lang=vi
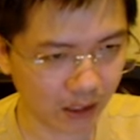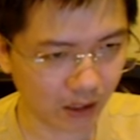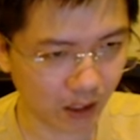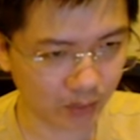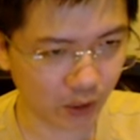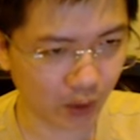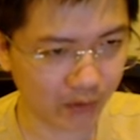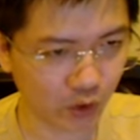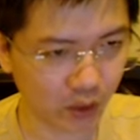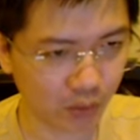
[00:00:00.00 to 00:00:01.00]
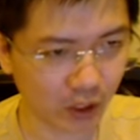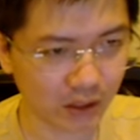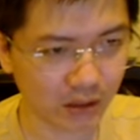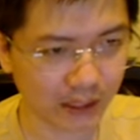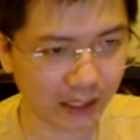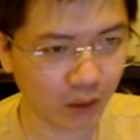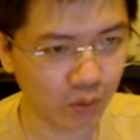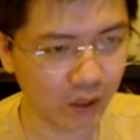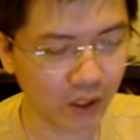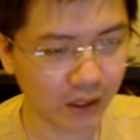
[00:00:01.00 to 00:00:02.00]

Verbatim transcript: cái trường hợp giai đoạn vừa rồi là break thành công